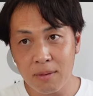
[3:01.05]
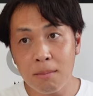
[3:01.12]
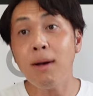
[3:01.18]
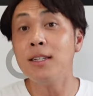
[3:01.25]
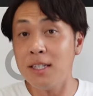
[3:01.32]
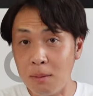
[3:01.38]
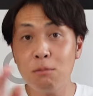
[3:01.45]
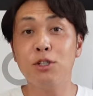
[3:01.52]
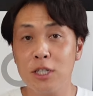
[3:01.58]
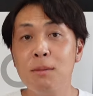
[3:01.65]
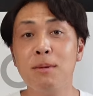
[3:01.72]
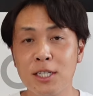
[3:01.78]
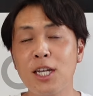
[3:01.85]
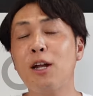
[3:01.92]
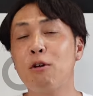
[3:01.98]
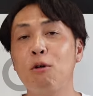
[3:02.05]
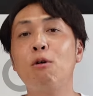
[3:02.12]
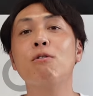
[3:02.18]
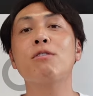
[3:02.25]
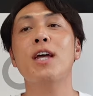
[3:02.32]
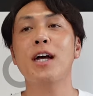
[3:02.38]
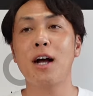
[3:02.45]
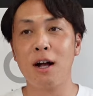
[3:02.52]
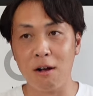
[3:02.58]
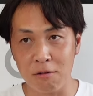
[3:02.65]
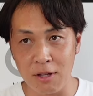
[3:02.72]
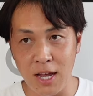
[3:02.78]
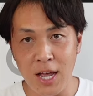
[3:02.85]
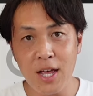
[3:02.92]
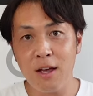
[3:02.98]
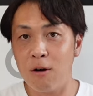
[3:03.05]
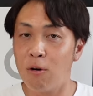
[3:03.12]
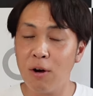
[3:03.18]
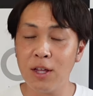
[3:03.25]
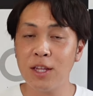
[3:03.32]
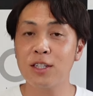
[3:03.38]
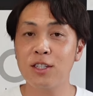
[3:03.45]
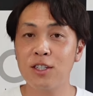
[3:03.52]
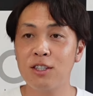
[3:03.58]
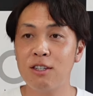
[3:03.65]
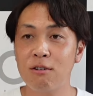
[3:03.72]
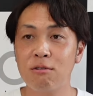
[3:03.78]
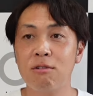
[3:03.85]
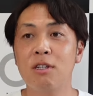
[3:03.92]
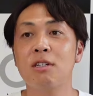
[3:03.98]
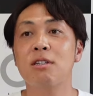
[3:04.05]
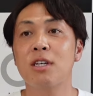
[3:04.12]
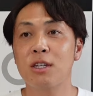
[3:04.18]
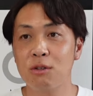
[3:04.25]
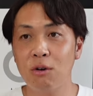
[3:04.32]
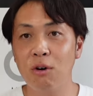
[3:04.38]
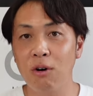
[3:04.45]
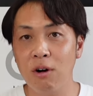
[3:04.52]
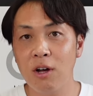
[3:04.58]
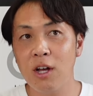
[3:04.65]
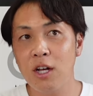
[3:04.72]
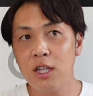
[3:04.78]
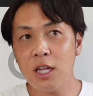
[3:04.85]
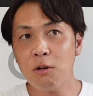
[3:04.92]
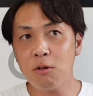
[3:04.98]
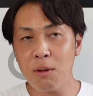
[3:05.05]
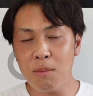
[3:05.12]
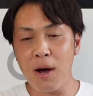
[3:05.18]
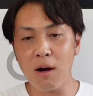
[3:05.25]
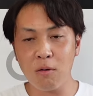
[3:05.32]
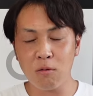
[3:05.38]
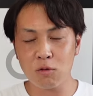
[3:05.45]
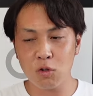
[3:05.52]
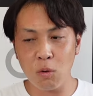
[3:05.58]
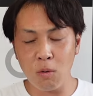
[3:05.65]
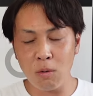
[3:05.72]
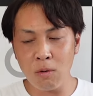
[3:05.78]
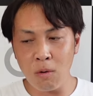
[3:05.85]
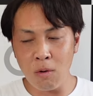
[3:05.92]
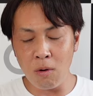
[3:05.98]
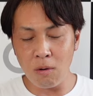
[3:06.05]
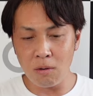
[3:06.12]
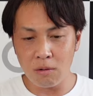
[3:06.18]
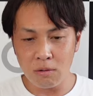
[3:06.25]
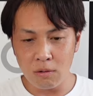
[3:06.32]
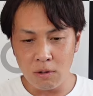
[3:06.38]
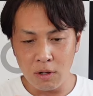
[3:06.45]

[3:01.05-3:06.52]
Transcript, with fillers: まあ全部今車両本体価格でお話ししてるんですけどなのでまあちょうど